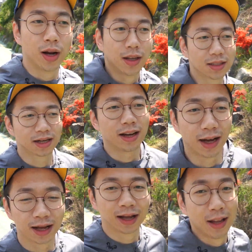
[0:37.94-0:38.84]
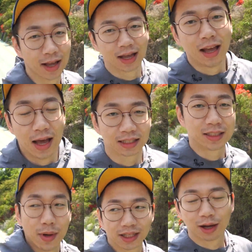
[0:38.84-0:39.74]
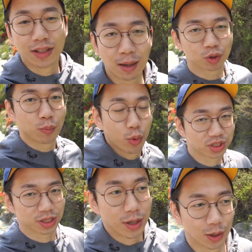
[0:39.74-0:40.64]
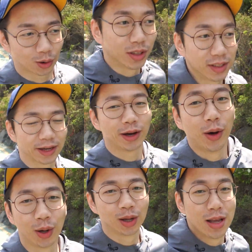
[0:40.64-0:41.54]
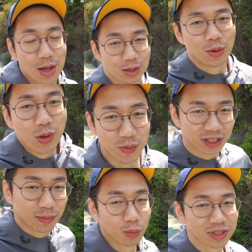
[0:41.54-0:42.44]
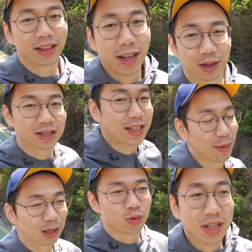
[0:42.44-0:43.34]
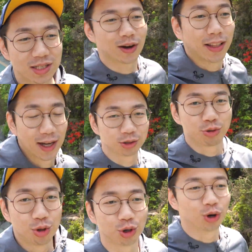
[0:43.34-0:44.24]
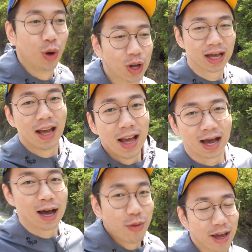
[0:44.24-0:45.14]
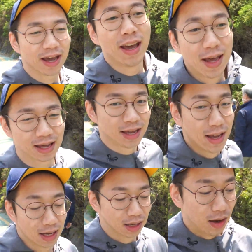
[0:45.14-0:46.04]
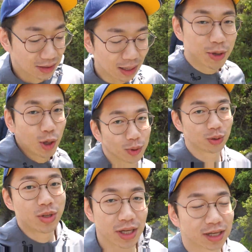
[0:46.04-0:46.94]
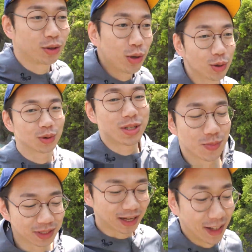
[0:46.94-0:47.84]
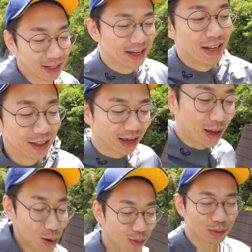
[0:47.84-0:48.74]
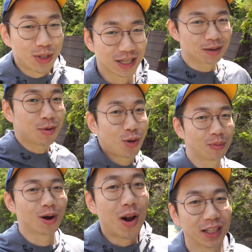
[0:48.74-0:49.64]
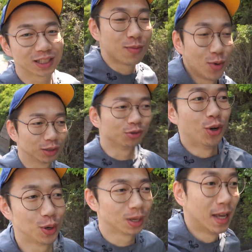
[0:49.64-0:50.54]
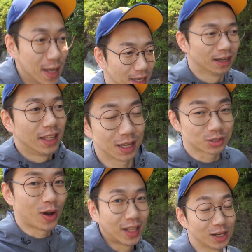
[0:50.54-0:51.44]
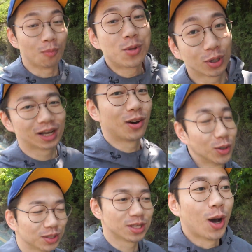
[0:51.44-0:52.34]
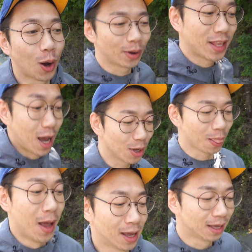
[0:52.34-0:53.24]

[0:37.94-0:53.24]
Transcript: 원래는 제가 아침마다 하루에 3,000보씩 걸었는데요 요즘에는 몸 상태가 굉장히 많이 좋아진 것 같아가지고 하루에 어, 3km씩 뛰고 있습니다 근데 여러분 보시기엔 3km가 별거 아닐지 몰라도 이게 저한테는 엄청난 거거든요 왜냐하면